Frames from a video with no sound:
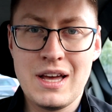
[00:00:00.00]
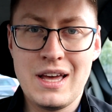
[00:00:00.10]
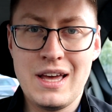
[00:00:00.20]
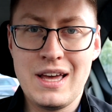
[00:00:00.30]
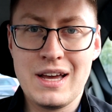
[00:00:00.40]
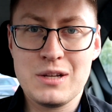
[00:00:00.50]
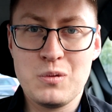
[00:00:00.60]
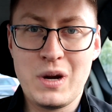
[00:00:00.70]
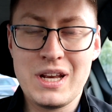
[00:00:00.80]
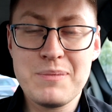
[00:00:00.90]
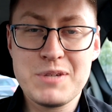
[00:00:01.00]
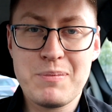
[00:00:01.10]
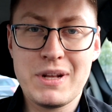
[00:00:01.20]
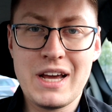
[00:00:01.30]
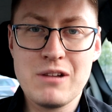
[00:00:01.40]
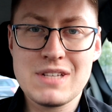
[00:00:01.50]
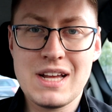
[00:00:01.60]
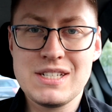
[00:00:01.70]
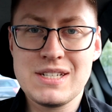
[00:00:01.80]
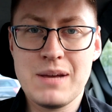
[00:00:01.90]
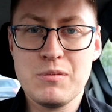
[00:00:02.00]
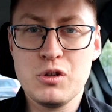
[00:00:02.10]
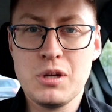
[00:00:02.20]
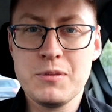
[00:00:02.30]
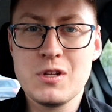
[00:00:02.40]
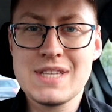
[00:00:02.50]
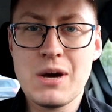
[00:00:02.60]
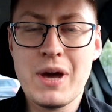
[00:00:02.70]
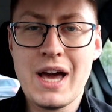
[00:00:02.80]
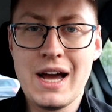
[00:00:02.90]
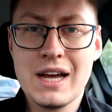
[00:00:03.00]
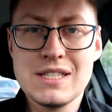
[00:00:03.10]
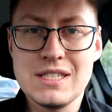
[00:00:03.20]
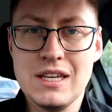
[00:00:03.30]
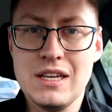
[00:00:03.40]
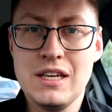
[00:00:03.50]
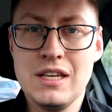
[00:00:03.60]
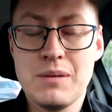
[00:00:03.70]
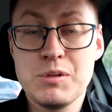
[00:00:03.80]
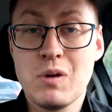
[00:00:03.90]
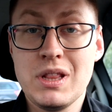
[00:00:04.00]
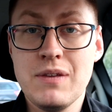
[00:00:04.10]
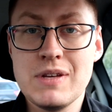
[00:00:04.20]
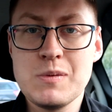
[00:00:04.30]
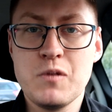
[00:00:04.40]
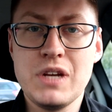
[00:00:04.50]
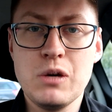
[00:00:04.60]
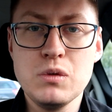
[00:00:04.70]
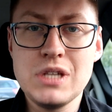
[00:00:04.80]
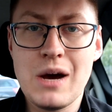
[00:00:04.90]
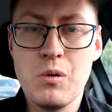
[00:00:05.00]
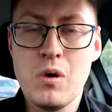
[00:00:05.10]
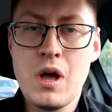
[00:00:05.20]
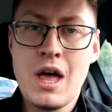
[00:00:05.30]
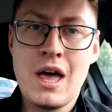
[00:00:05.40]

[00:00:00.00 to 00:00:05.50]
e, które nie przepadają za Andrzejem Dudą do całej akcji i na przykład nie wezmą w niej udziału.